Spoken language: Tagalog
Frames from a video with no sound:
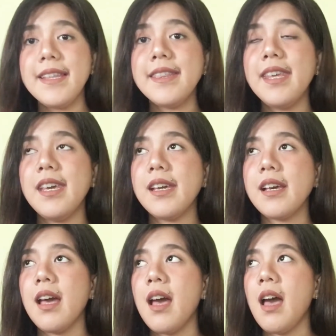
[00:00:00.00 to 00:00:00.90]
I
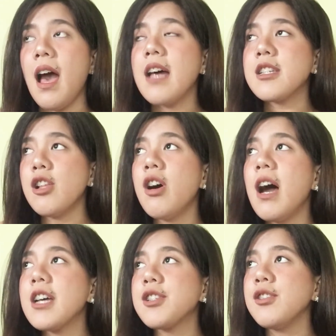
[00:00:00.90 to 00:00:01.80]
think As long
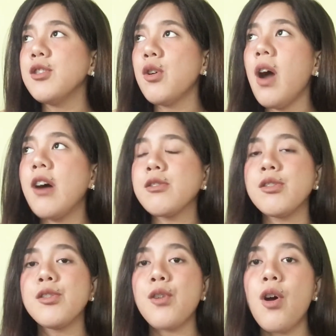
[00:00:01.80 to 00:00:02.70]
as you know how
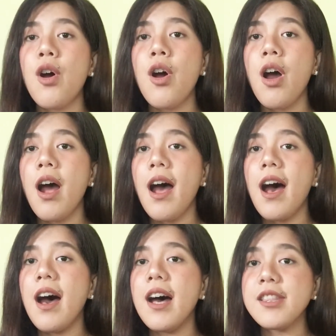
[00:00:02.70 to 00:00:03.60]
to draw
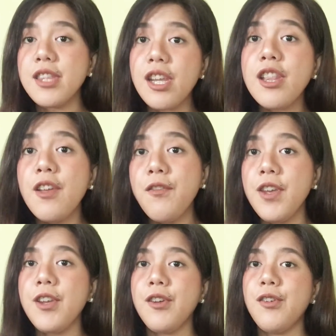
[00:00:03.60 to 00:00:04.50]
a 3D
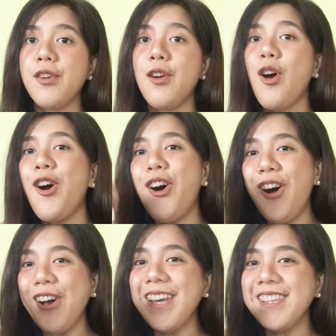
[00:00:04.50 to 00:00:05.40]
figure,
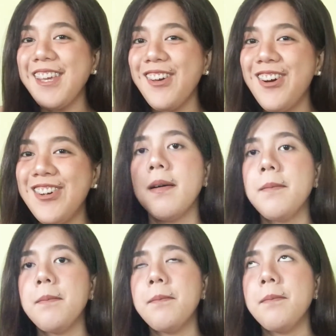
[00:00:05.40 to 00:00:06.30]
okay na yon.
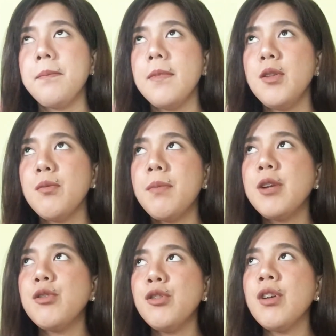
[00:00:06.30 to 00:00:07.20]
Yung
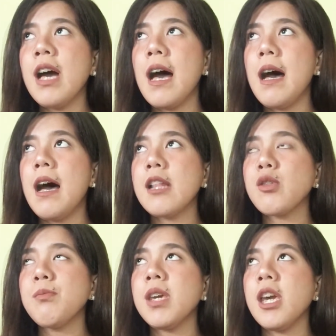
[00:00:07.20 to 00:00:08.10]
marunong ka
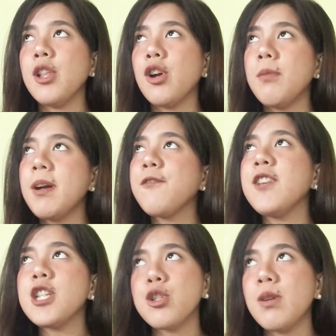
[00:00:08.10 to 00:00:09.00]
tumingin or
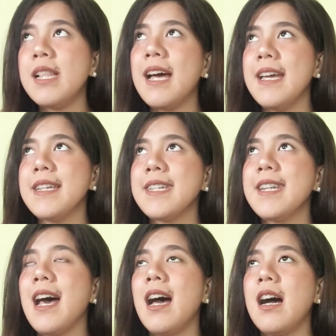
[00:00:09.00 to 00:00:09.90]
mag-visualize
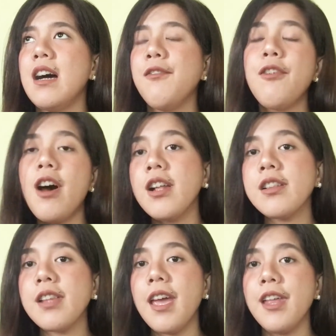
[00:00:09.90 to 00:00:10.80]
ng front
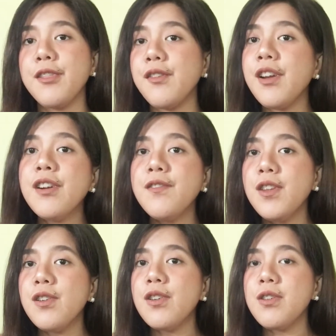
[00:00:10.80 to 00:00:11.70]
and rear
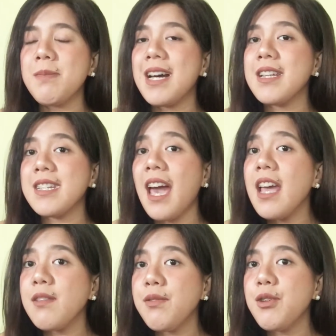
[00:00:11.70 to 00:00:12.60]
view, yung mga
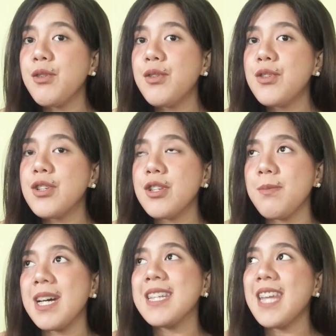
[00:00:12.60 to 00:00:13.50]
side views,
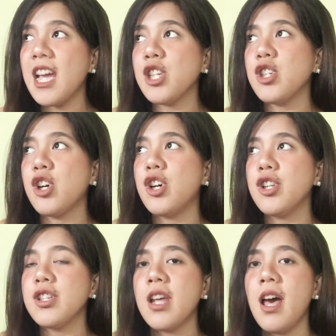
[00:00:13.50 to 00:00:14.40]
yung mga
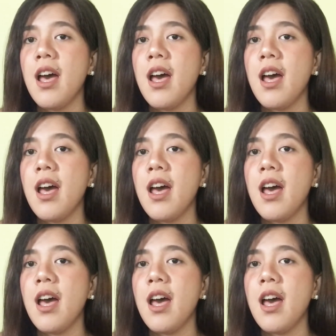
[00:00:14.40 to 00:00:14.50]
sections,